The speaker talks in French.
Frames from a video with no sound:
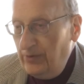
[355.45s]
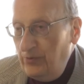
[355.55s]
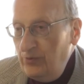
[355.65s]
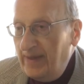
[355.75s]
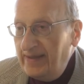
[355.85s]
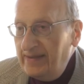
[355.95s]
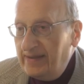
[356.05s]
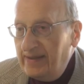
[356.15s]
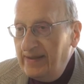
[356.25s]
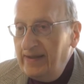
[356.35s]

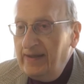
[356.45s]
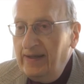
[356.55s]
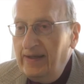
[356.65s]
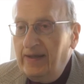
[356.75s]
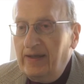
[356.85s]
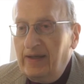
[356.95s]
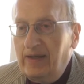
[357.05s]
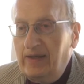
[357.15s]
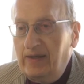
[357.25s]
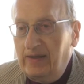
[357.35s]
l'humanité
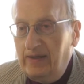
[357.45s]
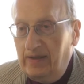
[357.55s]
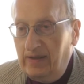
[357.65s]
euh,